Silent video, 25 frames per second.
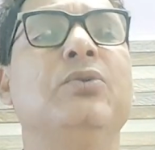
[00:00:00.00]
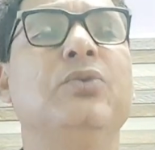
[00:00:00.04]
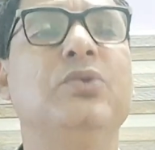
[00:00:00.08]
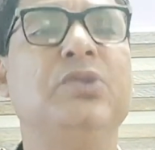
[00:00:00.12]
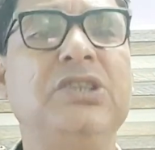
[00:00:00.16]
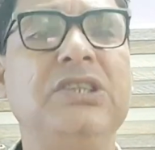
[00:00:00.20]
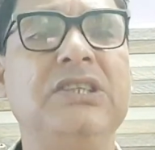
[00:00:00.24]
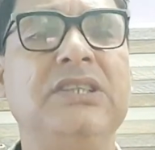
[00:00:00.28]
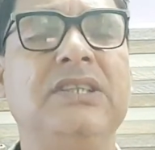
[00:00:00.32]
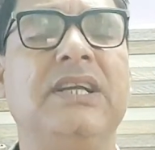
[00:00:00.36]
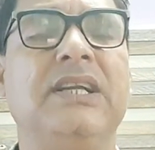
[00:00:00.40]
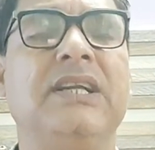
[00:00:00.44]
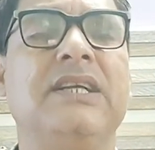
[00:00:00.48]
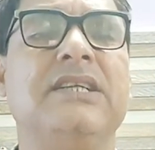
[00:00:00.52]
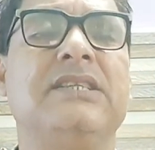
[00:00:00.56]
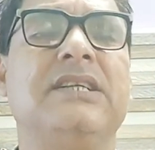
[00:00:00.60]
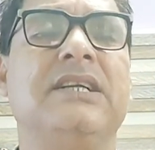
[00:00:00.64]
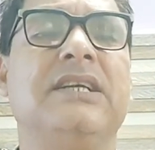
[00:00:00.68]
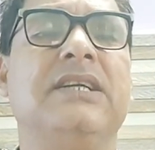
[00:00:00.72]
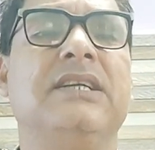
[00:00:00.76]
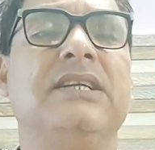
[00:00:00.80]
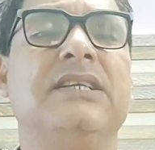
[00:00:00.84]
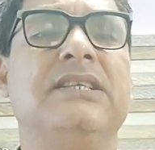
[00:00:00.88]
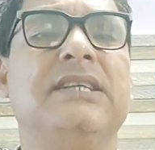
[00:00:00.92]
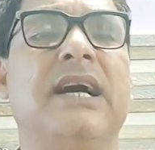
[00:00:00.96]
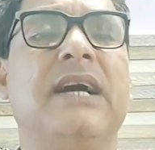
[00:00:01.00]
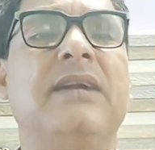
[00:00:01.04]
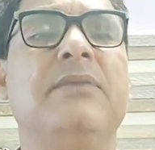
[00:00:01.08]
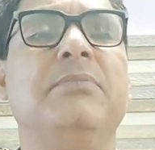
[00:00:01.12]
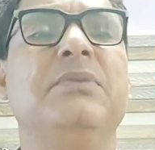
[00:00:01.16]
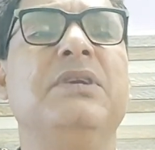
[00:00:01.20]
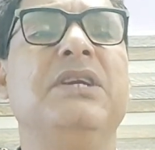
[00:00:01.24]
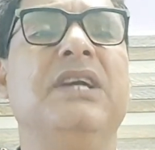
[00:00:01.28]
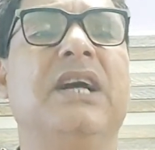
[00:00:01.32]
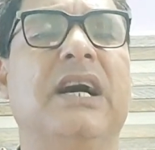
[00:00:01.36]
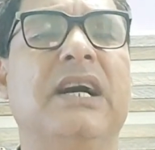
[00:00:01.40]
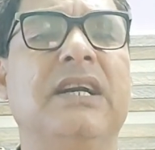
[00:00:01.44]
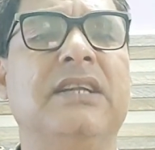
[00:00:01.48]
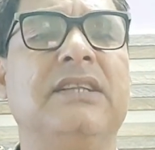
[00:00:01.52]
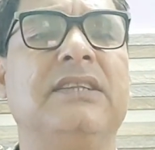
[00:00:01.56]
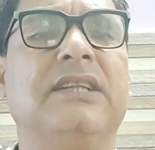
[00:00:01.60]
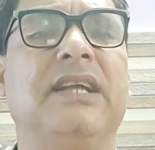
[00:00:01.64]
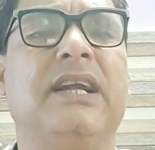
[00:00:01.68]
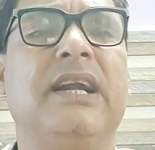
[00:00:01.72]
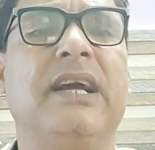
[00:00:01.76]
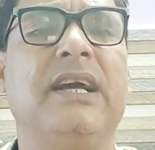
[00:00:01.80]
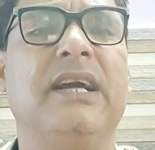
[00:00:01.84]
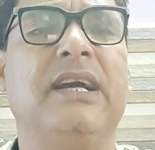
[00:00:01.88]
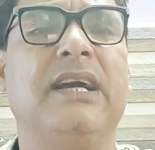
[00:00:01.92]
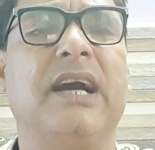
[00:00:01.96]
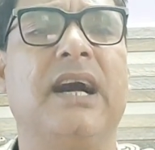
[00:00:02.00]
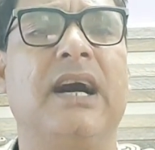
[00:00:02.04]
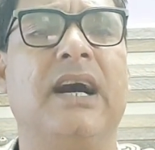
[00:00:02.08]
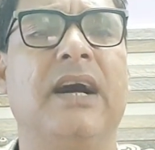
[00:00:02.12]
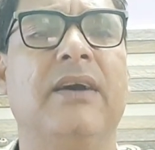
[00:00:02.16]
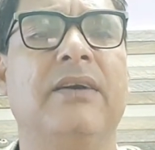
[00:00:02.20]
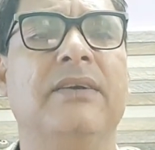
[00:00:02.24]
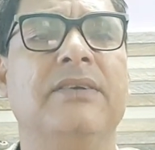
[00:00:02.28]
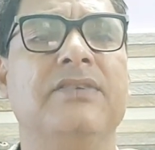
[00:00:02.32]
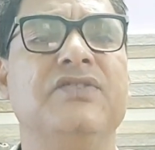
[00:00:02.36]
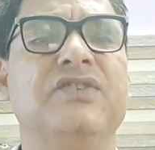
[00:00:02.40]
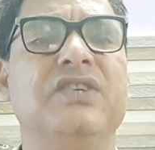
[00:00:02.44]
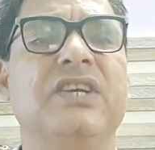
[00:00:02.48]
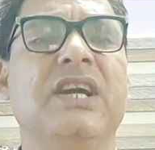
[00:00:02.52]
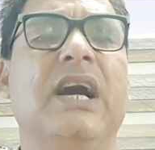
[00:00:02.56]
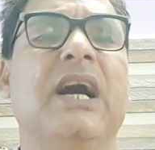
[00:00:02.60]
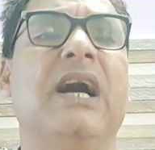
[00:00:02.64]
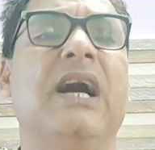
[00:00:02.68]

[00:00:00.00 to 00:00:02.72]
उसी तरह से किसान भी हर तरह का जी हाँ